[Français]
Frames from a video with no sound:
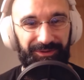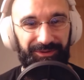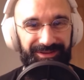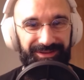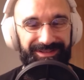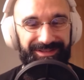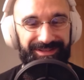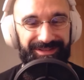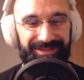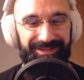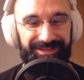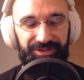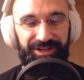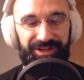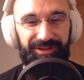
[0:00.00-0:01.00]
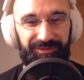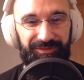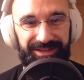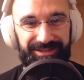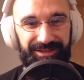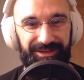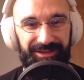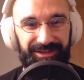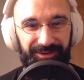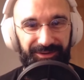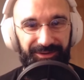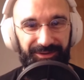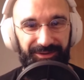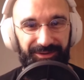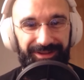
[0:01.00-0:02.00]
Ciné Dimanche, Netflix ou
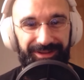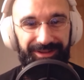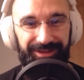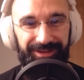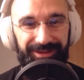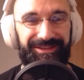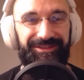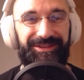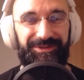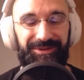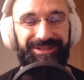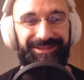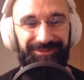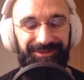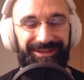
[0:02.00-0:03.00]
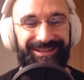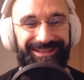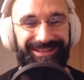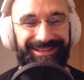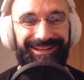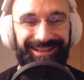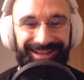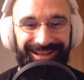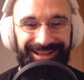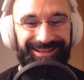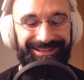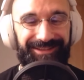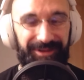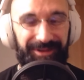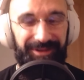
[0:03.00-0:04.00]
nous, et vous, avez choisi nous, et ça,
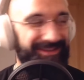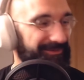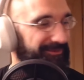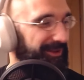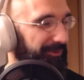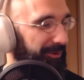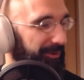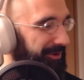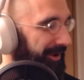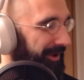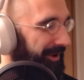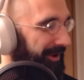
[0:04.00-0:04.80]
ça, ça me va droit hein. au cœur.